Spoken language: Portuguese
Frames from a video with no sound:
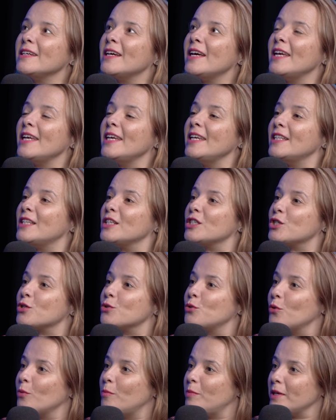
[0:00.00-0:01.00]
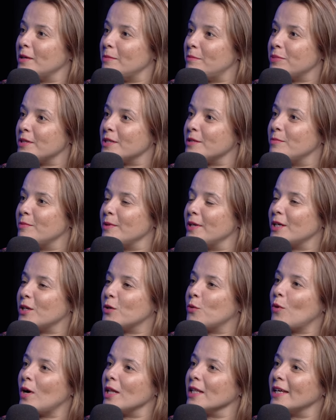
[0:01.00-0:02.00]
uh, ainda estou para
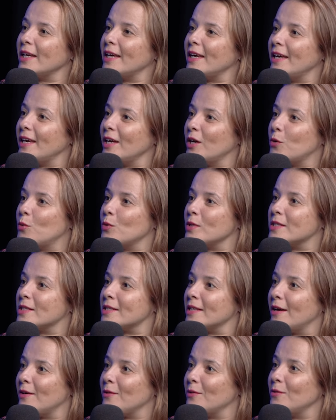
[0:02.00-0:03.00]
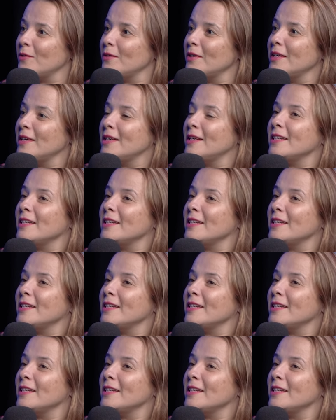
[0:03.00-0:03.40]
perceber qual é a equação